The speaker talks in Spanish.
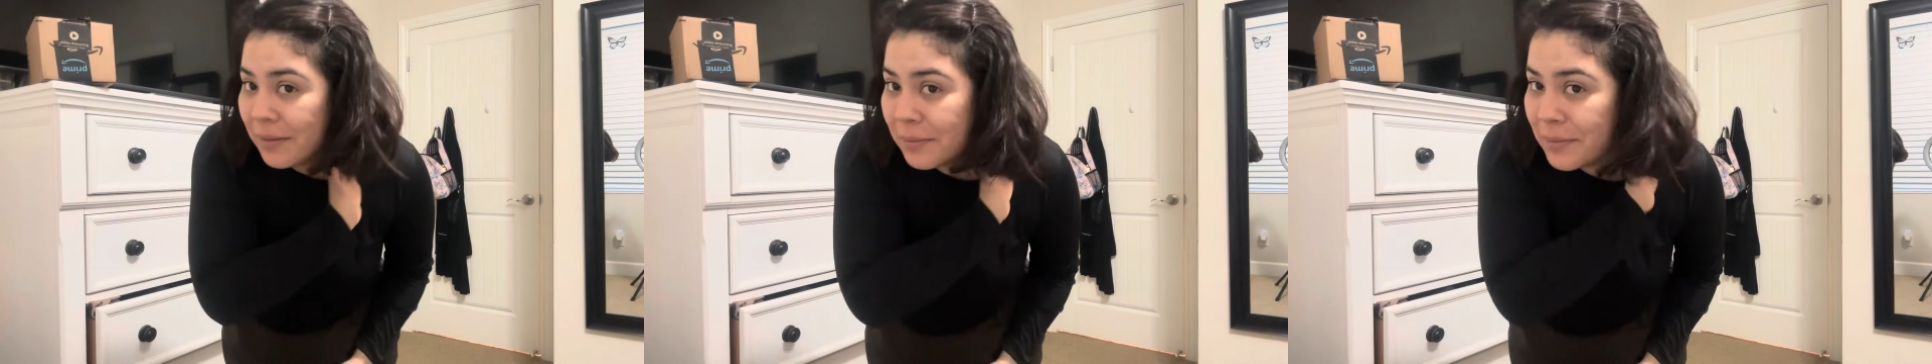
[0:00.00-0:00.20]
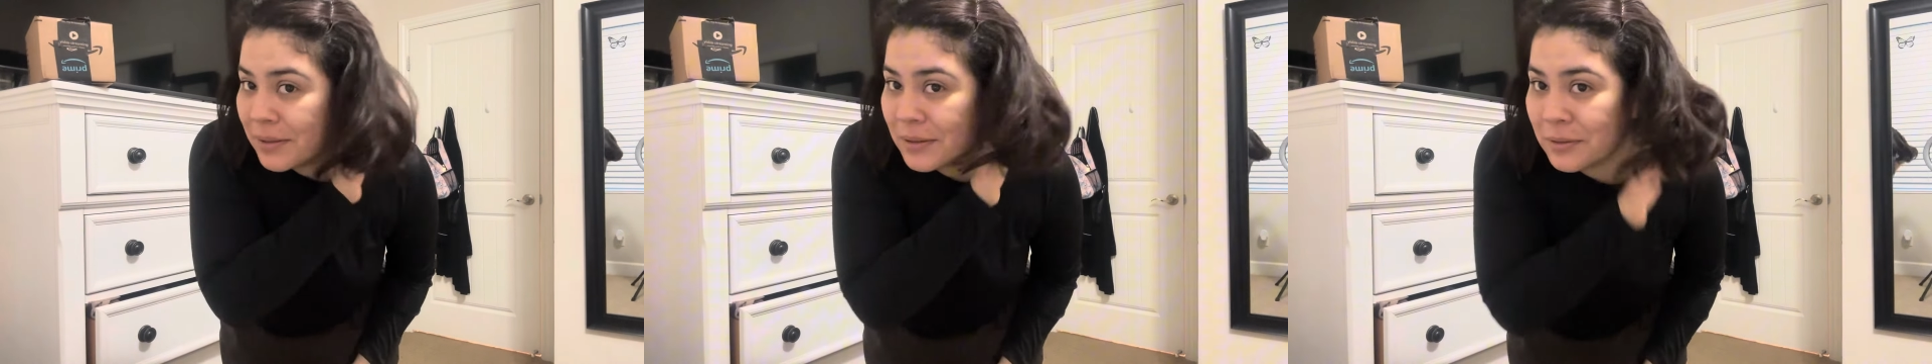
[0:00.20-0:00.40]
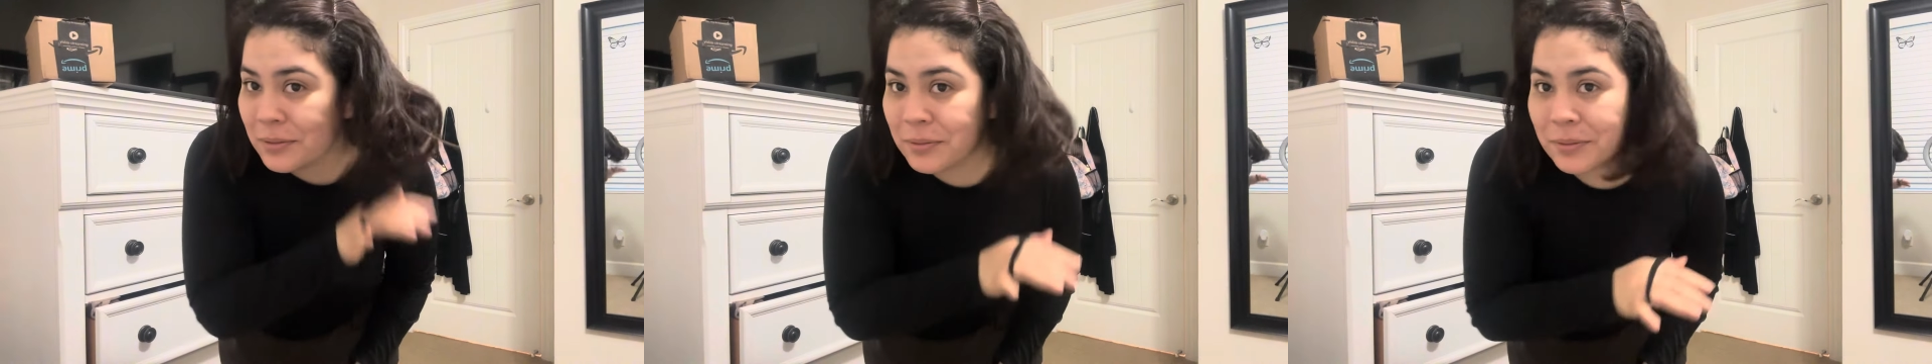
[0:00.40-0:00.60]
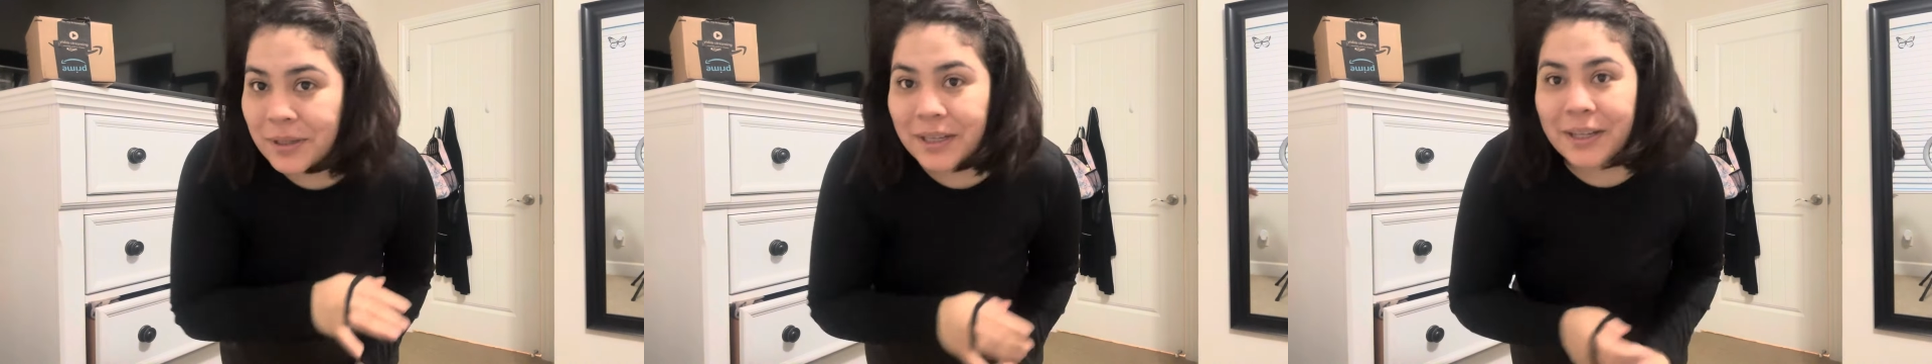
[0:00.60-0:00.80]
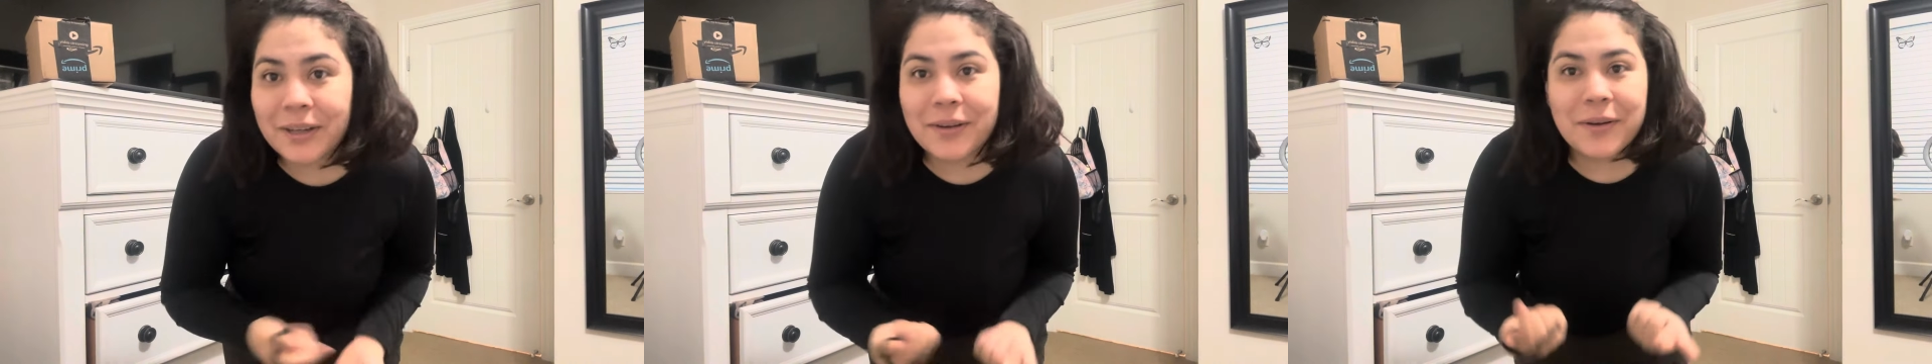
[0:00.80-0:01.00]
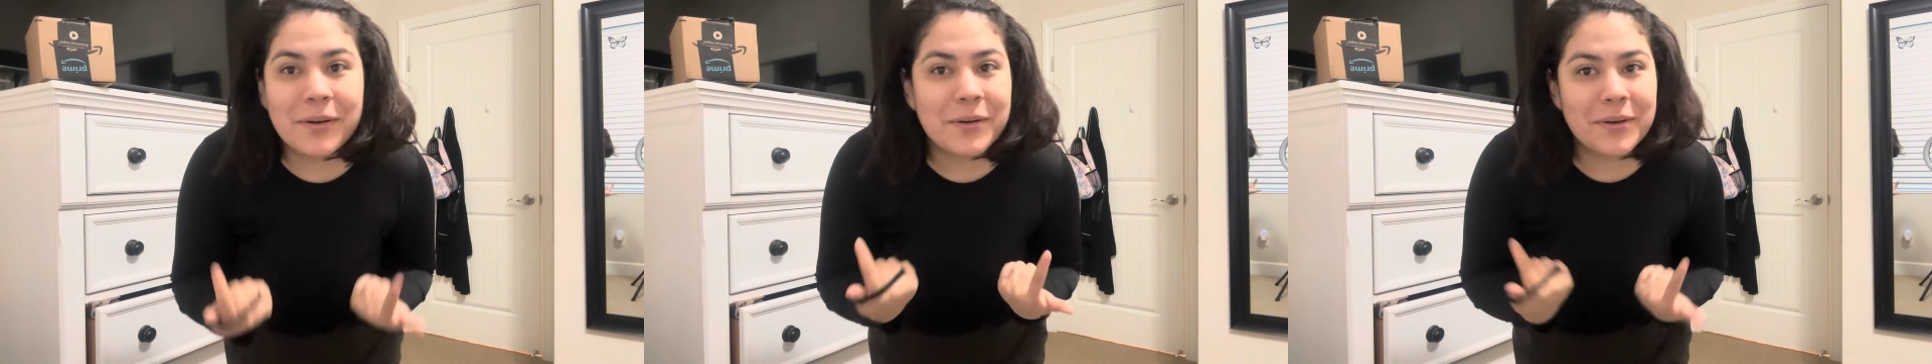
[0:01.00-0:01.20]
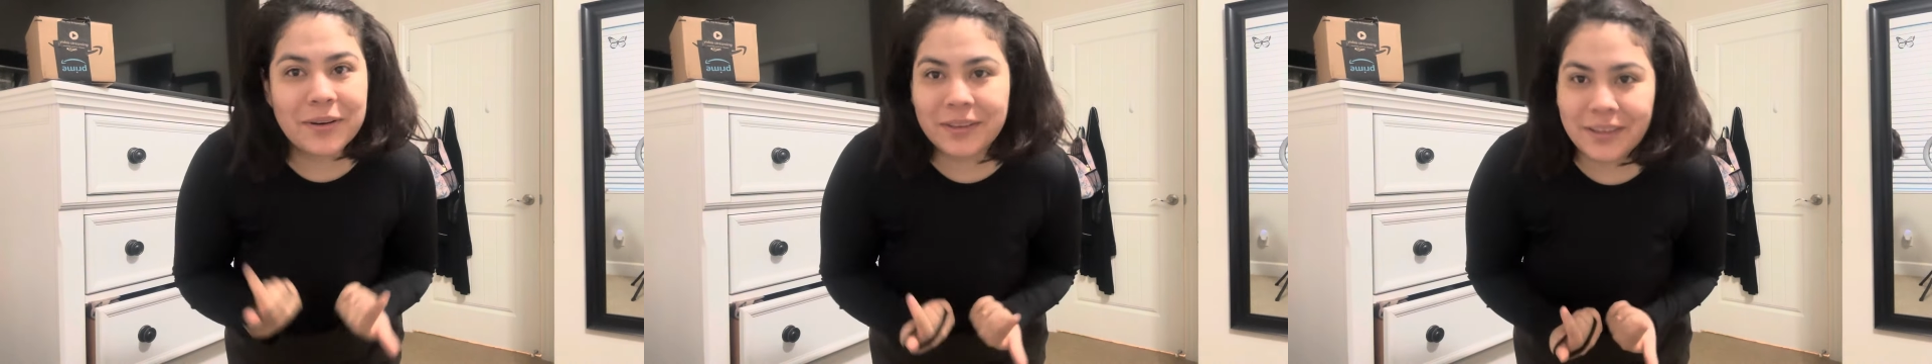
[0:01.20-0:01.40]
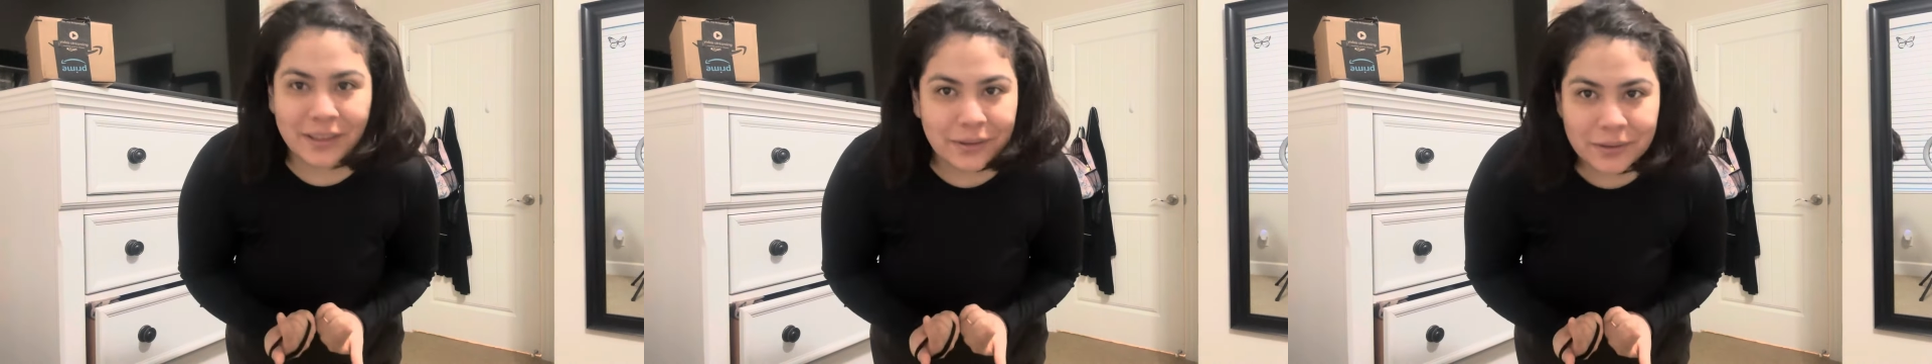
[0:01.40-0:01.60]
me estuve
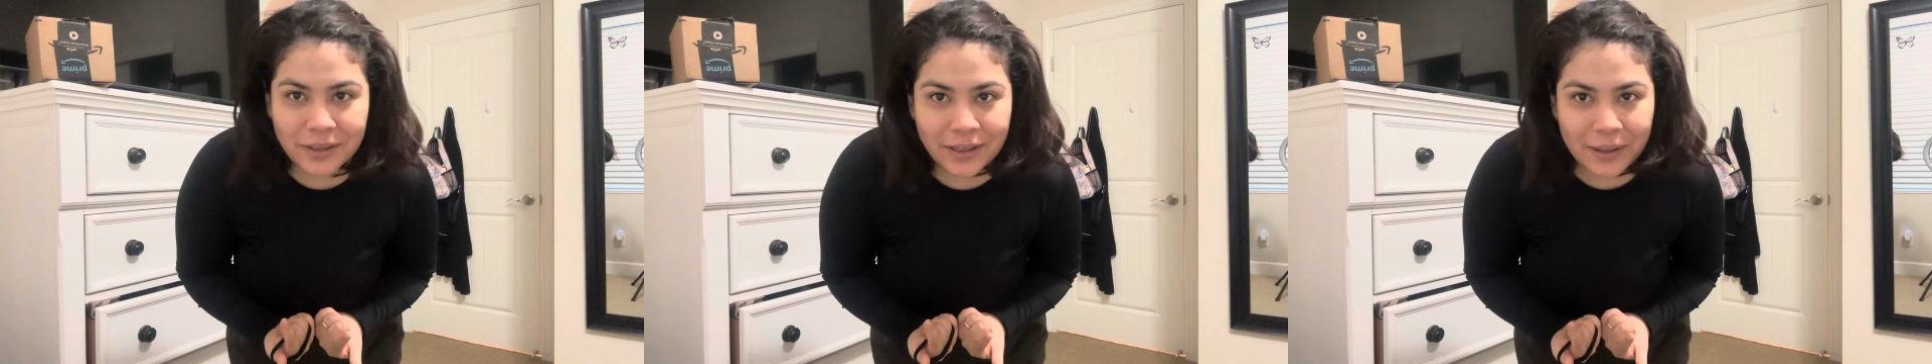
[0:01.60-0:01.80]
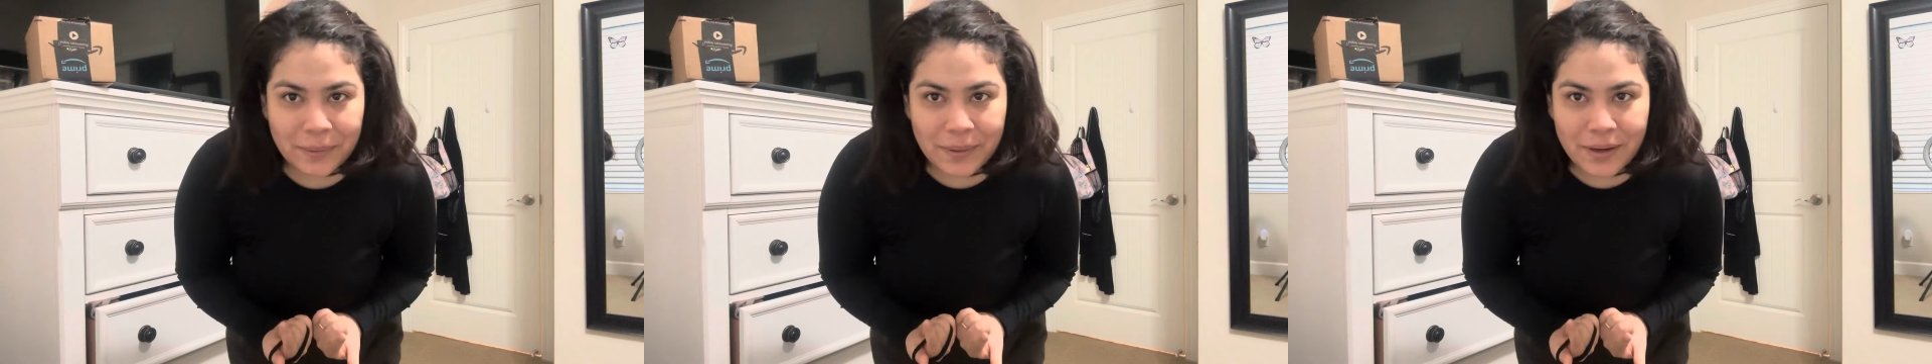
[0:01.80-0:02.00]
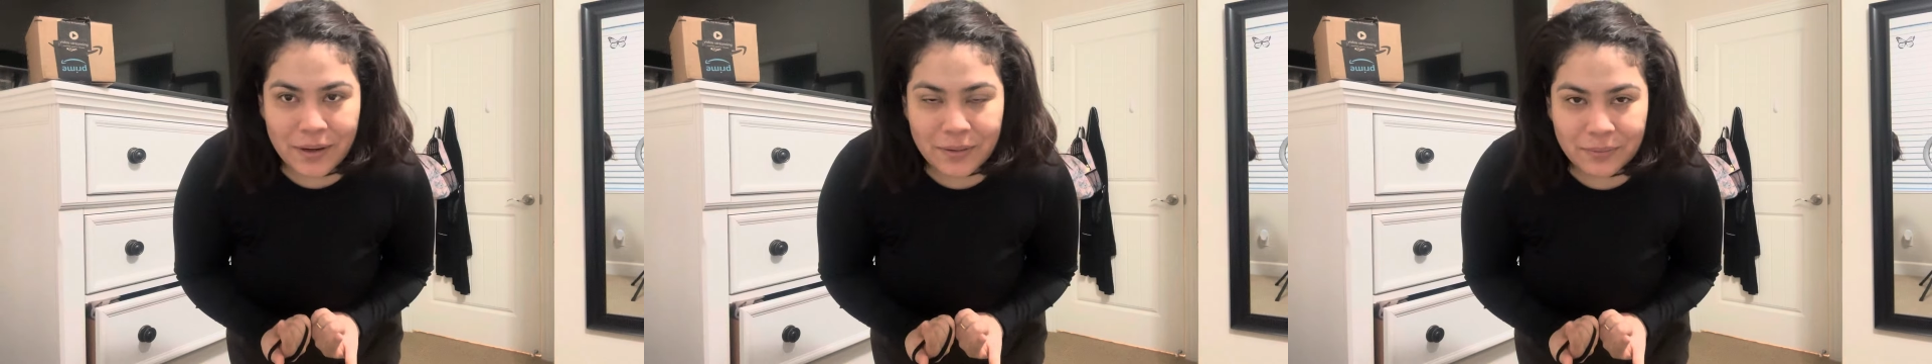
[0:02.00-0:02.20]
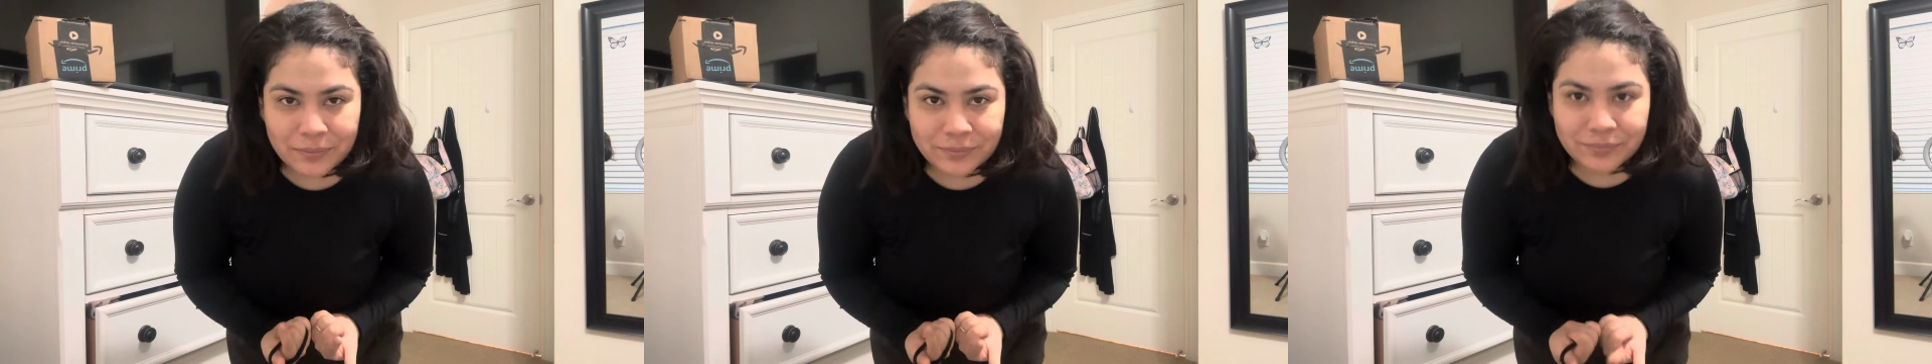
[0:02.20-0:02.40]
cortando el cabello